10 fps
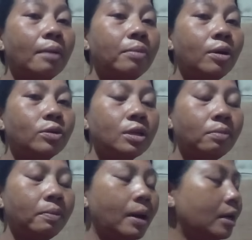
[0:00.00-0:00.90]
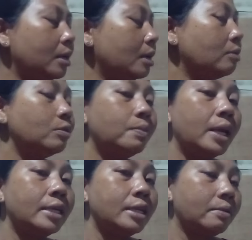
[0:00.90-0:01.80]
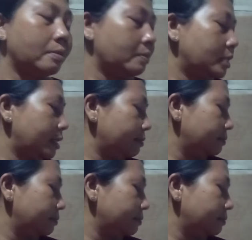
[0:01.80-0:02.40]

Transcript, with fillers: bangun sampai pagi kan wis biasa bisa ya